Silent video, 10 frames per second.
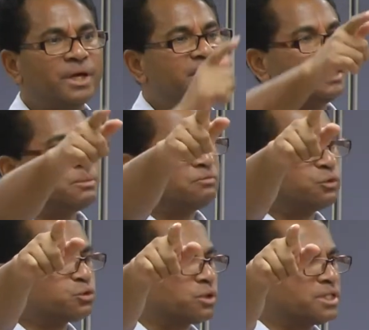为你们
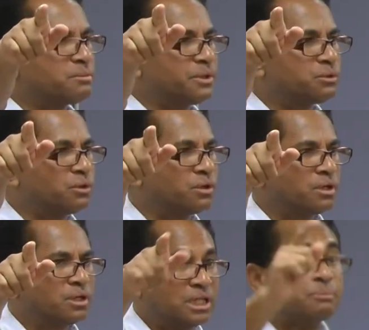付出了这么多，